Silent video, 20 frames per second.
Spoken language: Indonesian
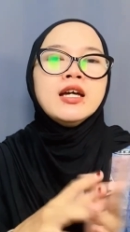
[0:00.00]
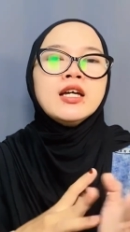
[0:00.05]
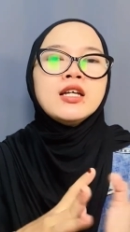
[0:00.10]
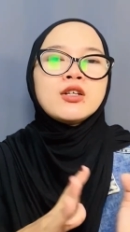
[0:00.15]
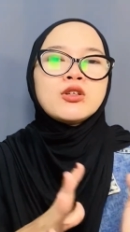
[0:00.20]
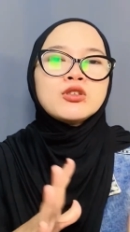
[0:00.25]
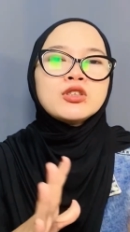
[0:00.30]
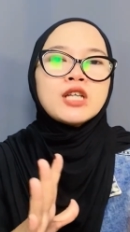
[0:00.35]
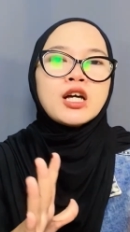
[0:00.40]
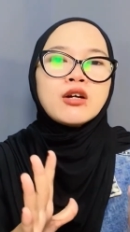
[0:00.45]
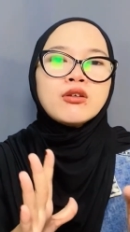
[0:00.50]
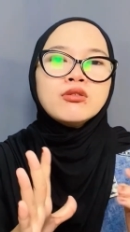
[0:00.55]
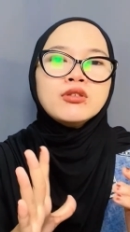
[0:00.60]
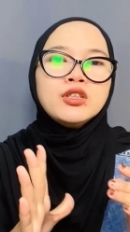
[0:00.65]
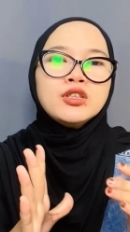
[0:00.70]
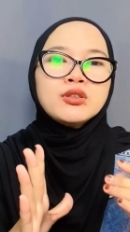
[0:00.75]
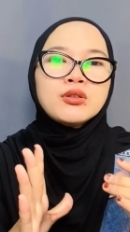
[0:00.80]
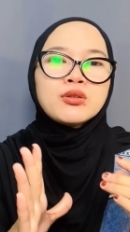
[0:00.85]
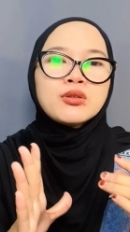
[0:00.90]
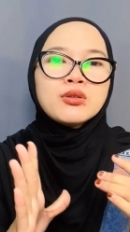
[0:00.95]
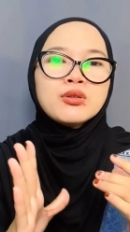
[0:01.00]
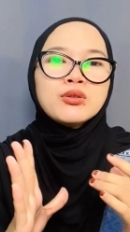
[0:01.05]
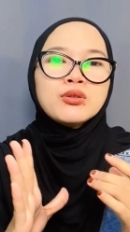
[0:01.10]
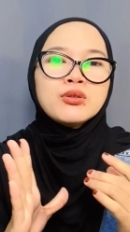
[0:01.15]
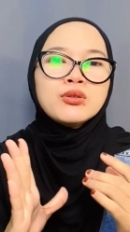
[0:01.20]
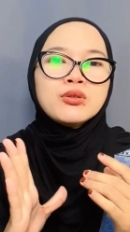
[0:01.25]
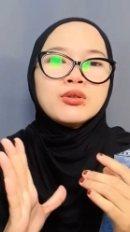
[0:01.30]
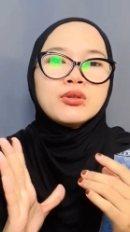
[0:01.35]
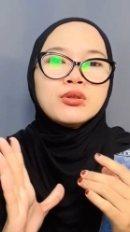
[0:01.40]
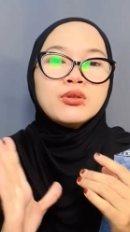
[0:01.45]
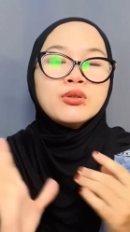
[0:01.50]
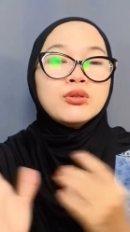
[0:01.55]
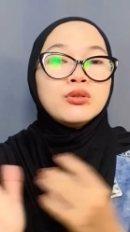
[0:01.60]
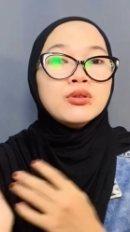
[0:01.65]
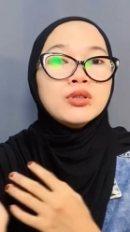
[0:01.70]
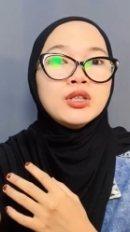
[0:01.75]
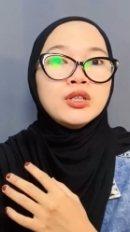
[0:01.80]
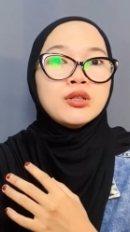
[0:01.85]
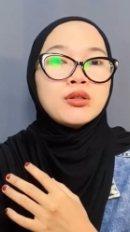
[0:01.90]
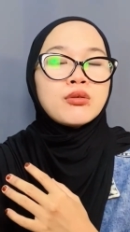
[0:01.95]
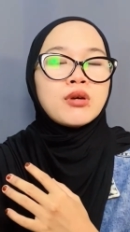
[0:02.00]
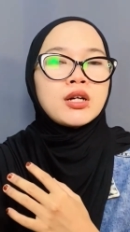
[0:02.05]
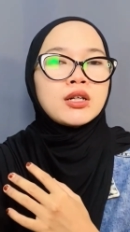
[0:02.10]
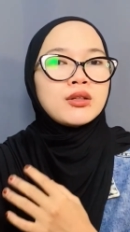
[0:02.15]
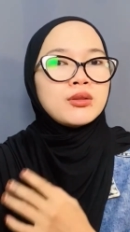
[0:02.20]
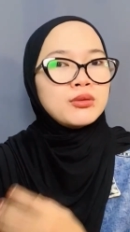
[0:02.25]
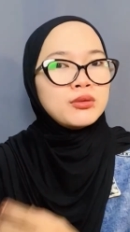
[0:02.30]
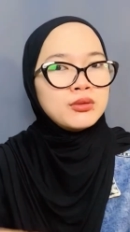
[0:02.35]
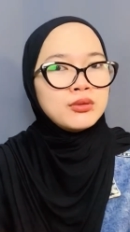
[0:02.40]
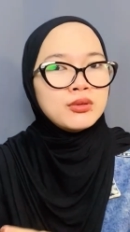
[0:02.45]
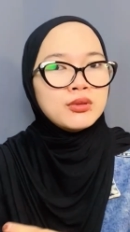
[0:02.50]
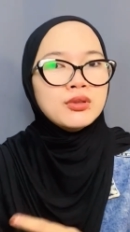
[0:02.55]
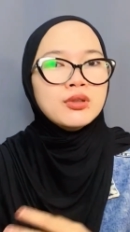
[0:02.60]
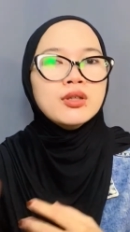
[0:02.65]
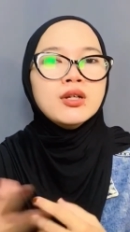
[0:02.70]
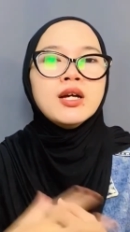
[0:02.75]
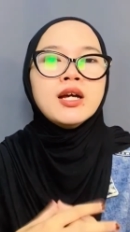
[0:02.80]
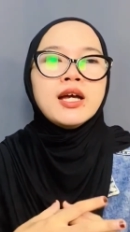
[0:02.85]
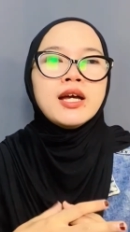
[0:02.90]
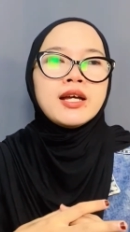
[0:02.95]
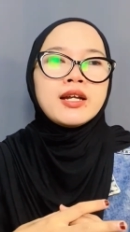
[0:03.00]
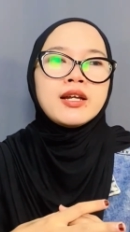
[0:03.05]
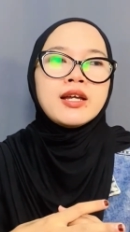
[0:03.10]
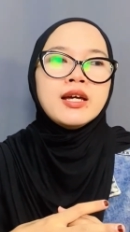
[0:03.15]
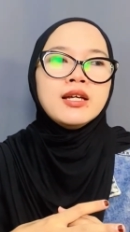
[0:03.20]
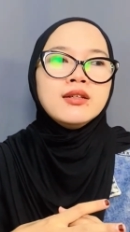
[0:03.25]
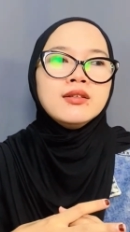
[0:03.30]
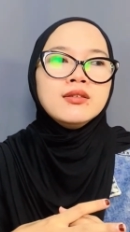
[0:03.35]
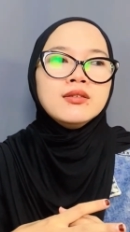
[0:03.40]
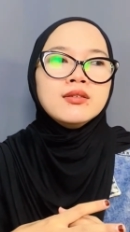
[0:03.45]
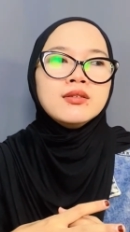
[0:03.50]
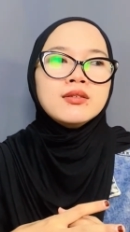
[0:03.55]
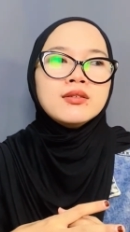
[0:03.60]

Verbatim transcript: terus aku disuruh duduk di ruang tunggu dan